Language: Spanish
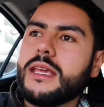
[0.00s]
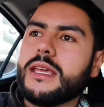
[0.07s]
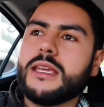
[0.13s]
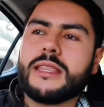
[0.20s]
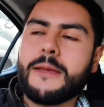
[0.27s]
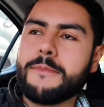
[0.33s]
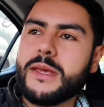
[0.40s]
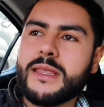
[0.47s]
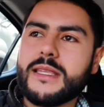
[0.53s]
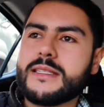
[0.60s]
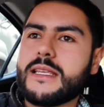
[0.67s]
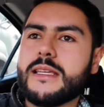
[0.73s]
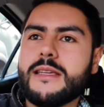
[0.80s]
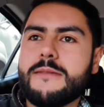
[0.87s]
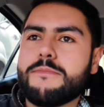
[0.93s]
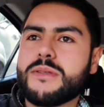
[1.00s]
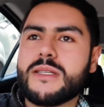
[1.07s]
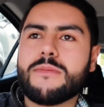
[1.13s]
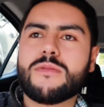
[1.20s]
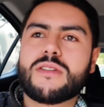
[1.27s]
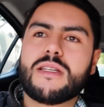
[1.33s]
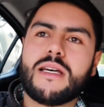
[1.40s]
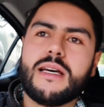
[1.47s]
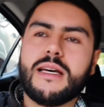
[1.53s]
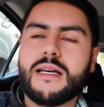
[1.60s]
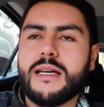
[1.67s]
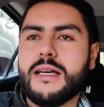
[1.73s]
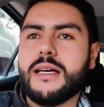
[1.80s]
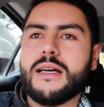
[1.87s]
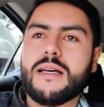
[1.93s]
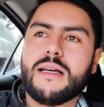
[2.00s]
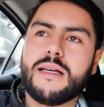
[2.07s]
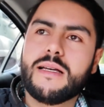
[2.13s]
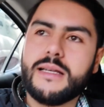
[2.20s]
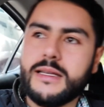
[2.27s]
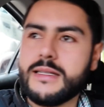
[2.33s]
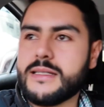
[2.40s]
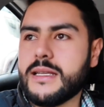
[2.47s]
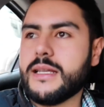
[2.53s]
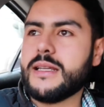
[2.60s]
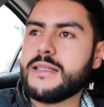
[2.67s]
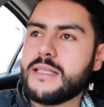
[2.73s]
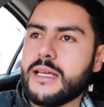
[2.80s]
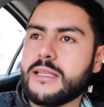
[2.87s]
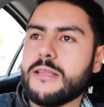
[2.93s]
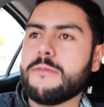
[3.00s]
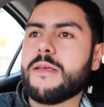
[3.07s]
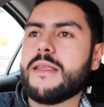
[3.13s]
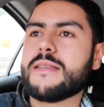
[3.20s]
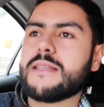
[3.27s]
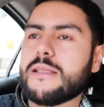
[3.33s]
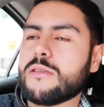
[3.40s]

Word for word: Y también desde ahí empezamos a, hacer este, actividades